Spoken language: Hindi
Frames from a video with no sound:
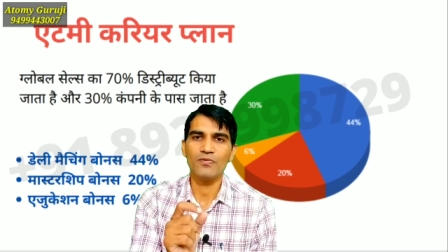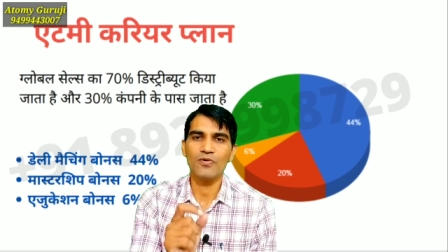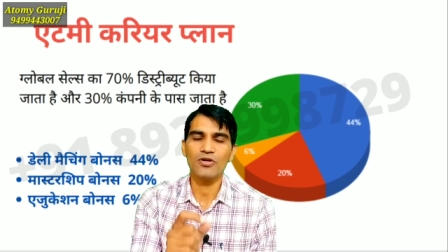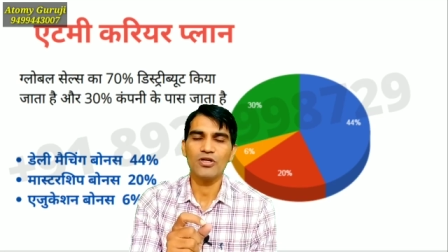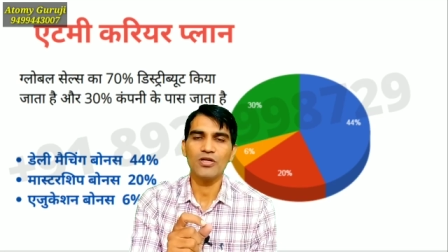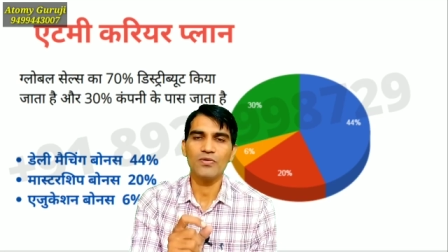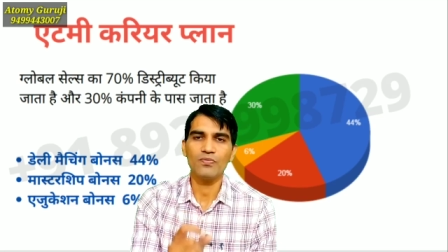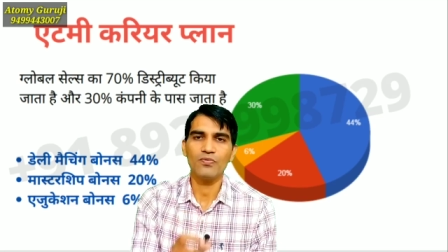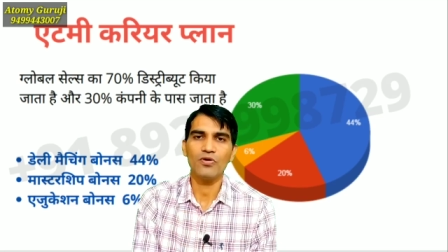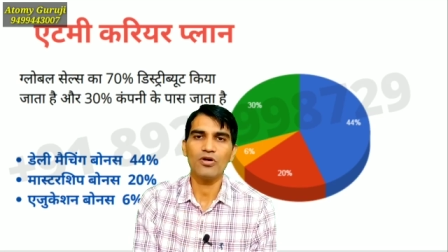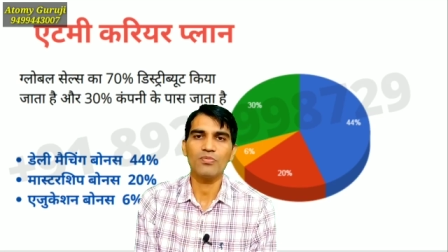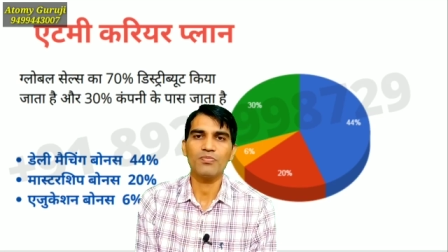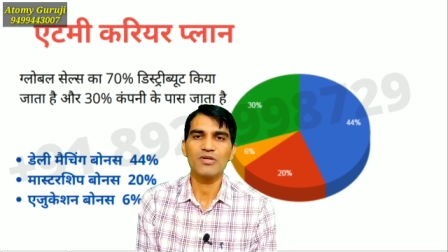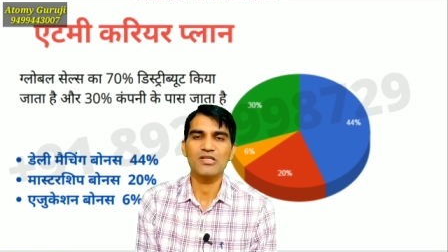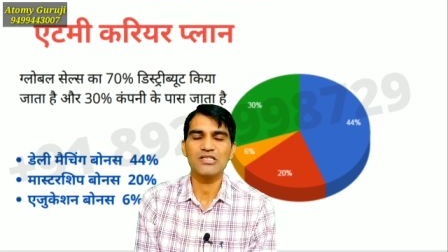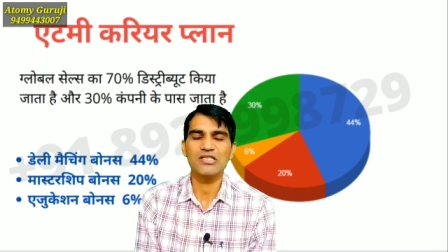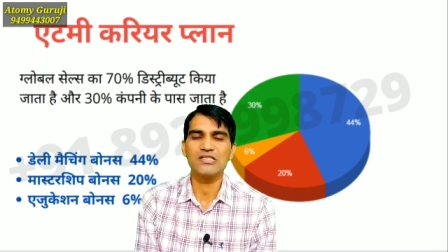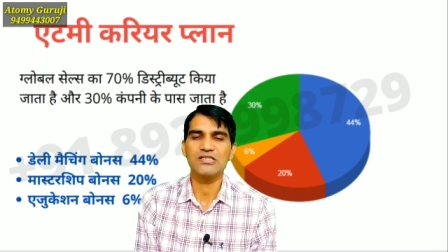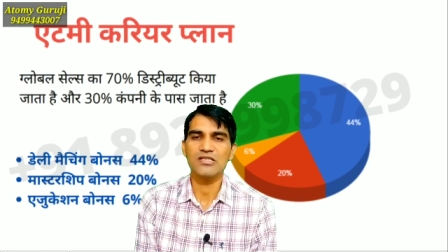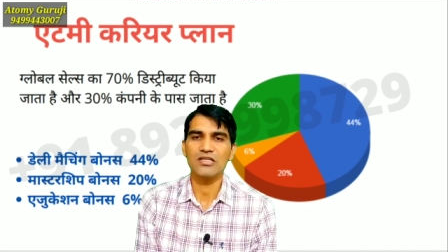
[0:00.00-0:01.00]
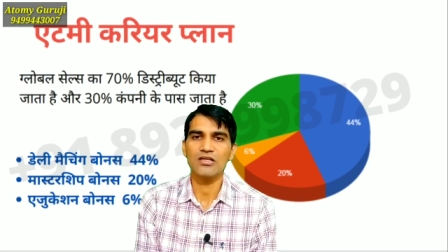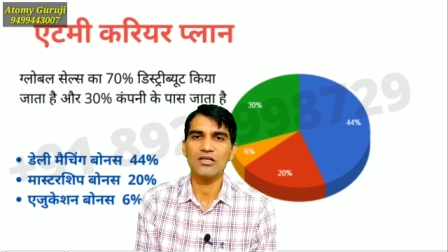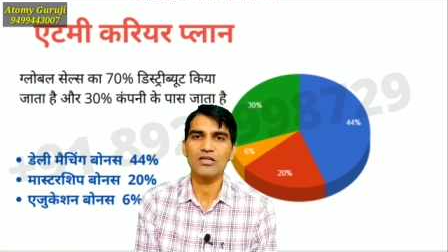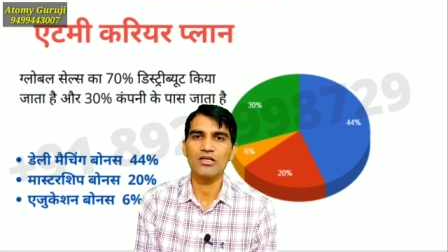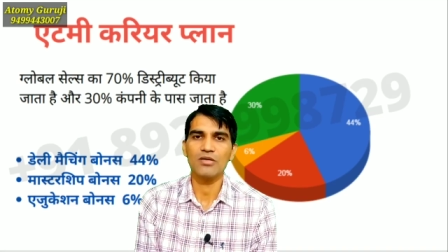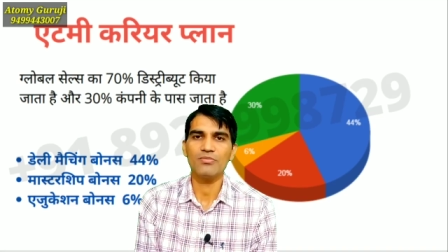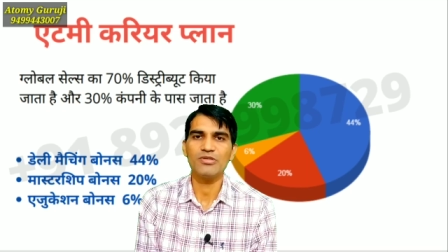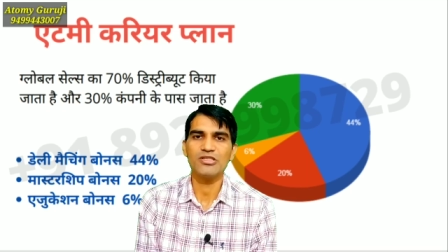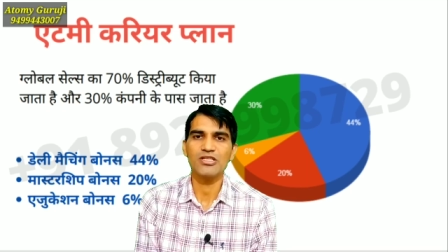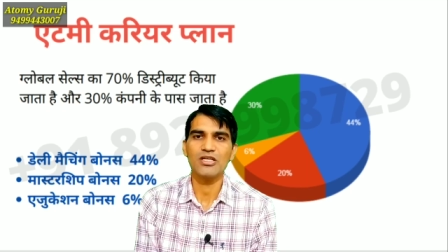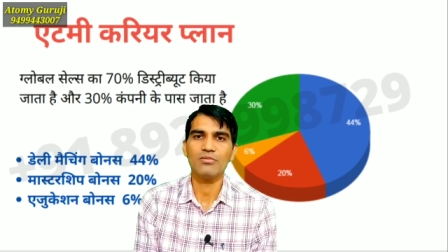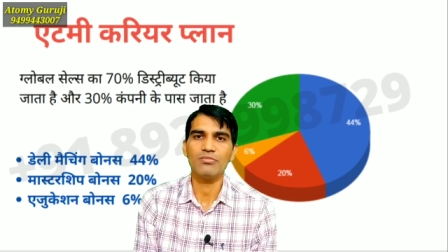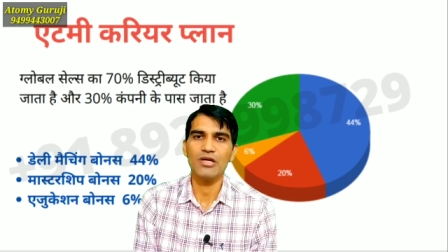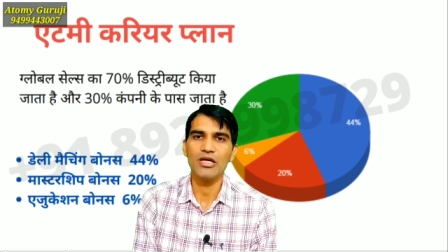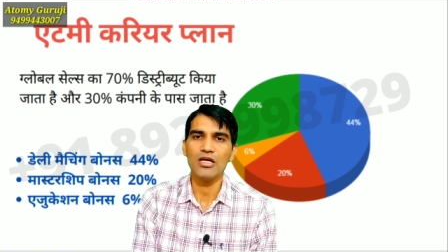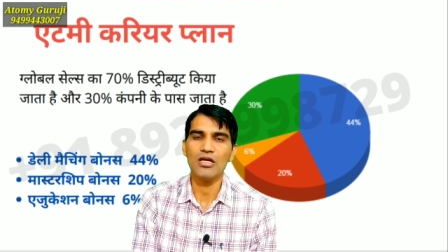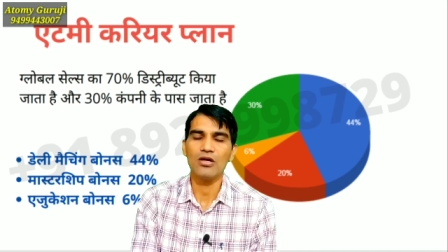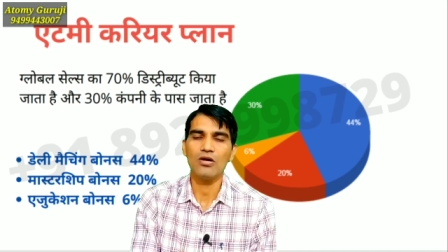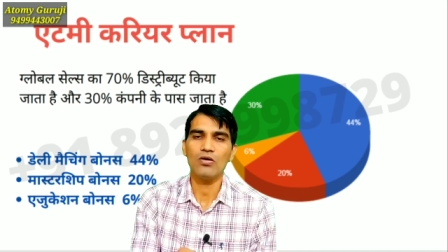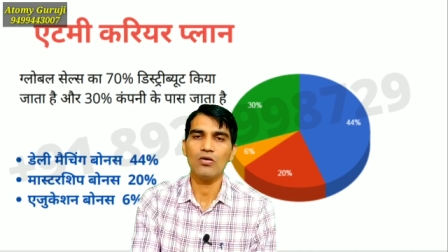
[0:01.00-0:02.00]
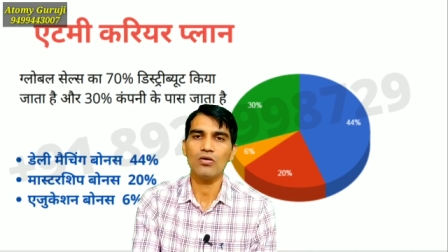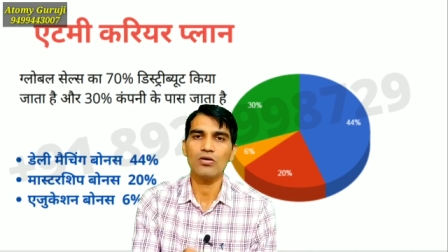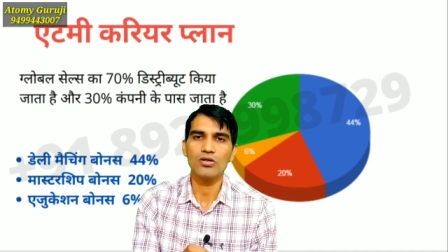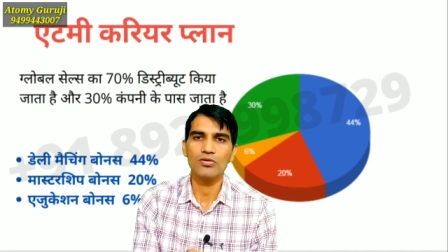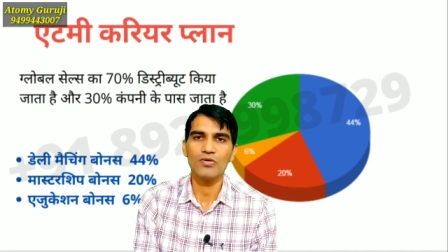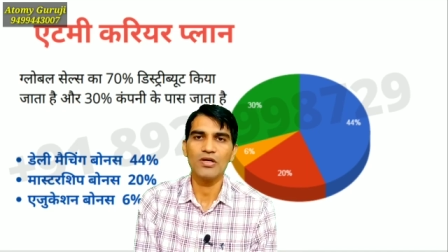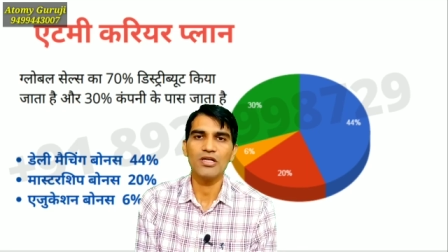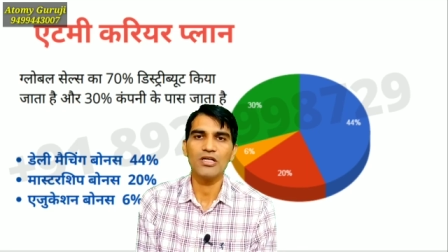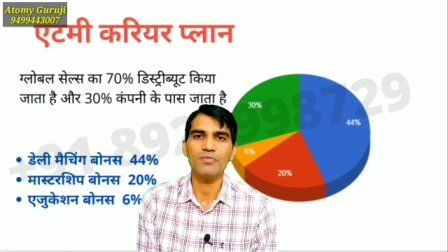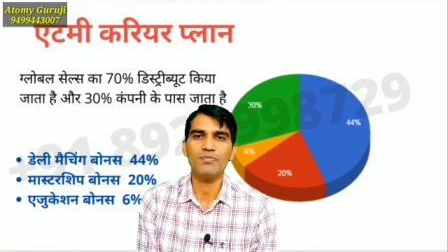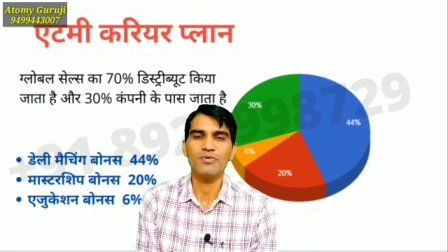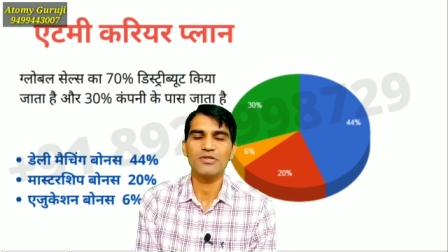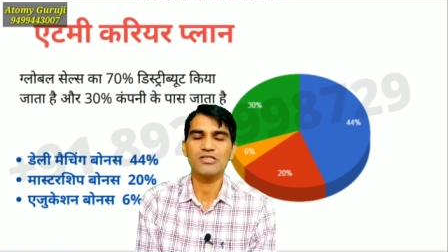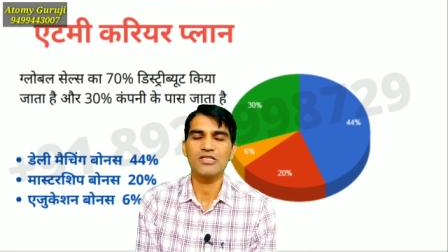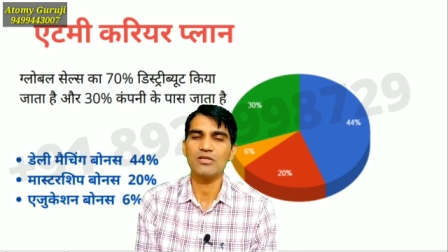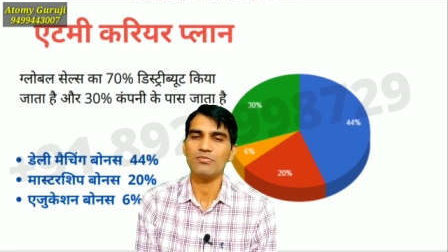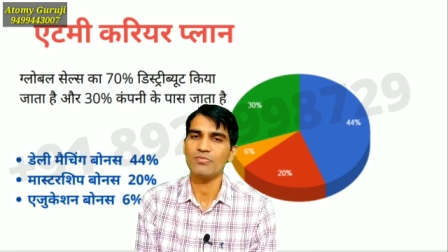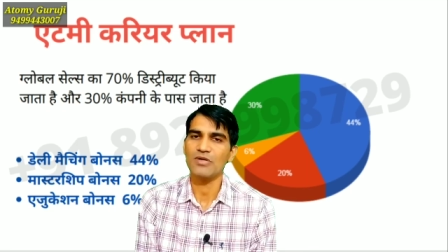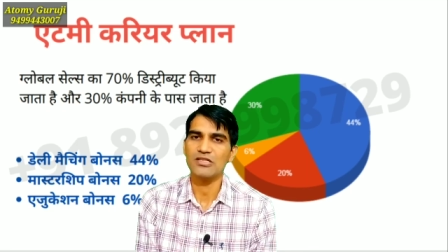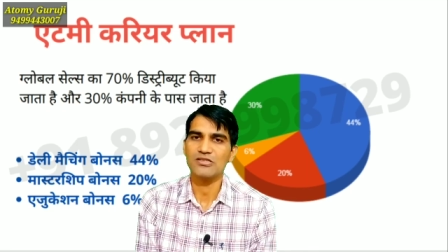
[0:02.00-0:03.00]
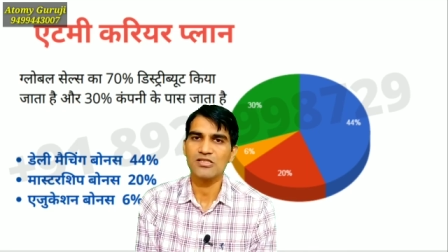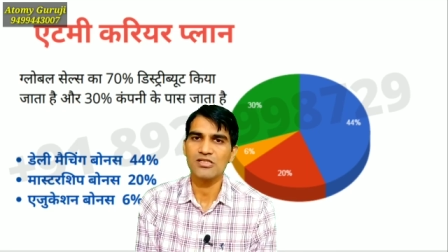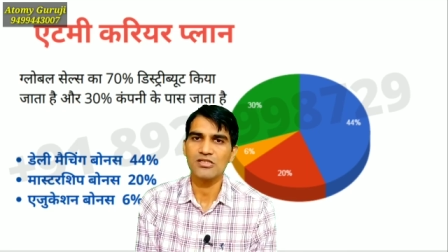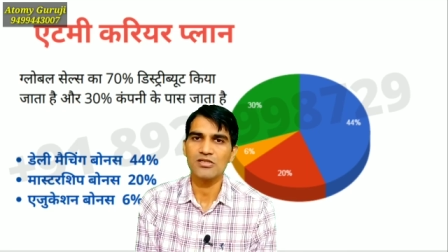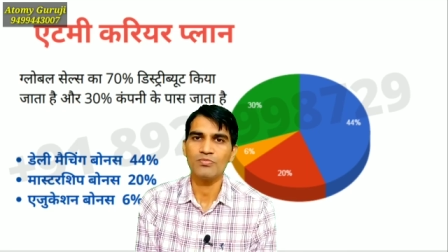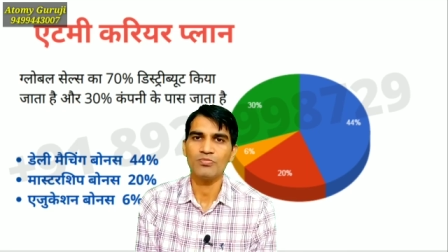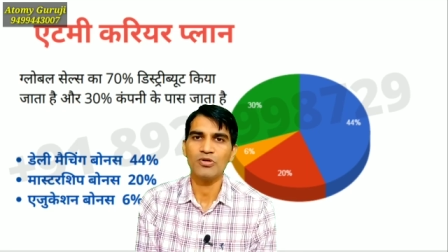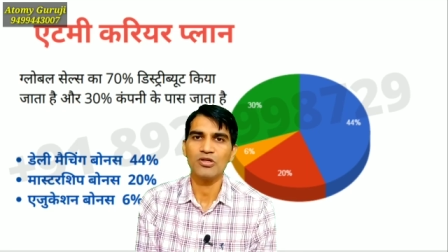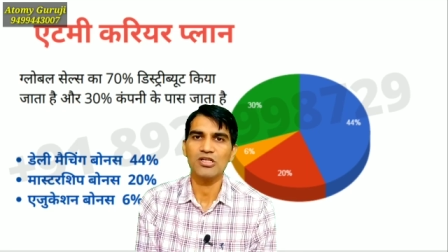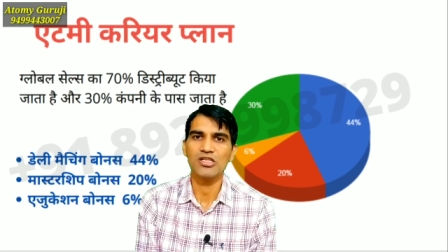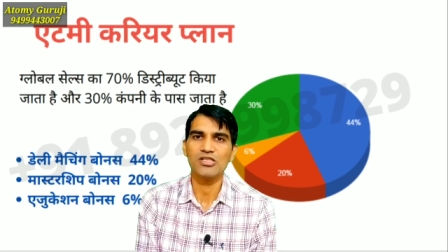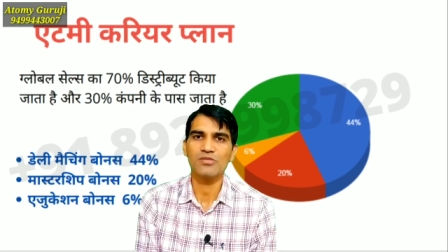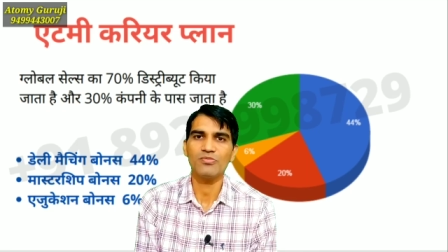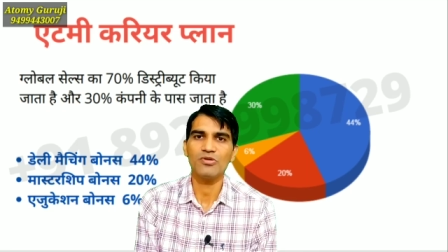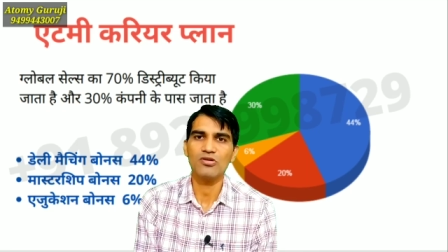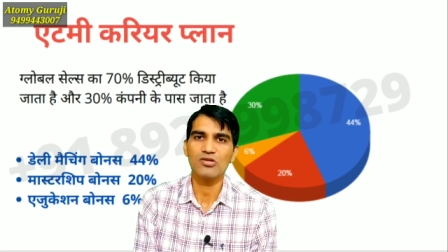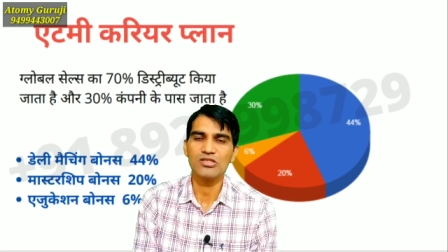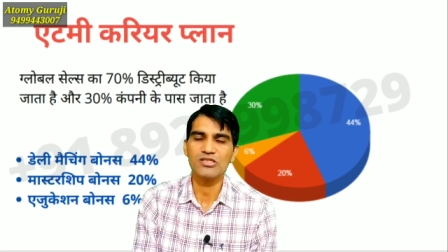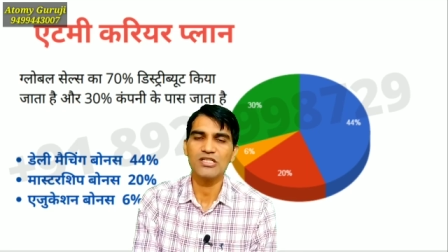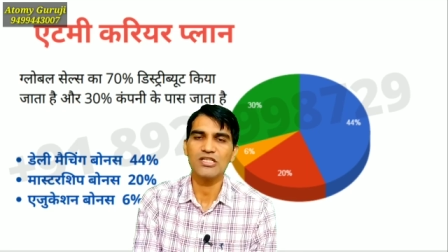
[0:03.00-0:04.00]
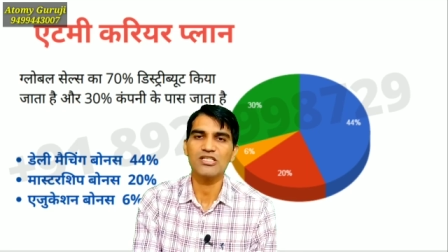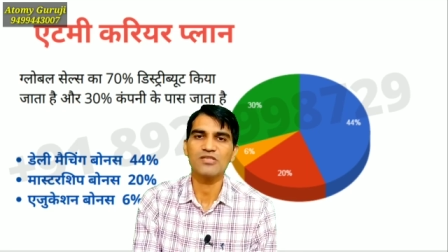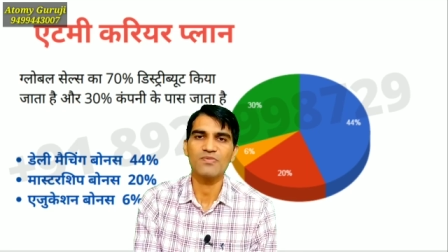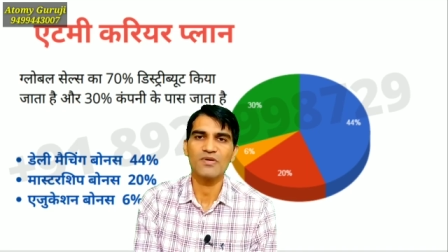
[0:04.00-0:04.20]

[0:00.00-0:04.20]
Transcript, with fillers: 44 परसेंट जनरल कमीशन में और 20 परसेंट मास्टरशिप बोनस में और 6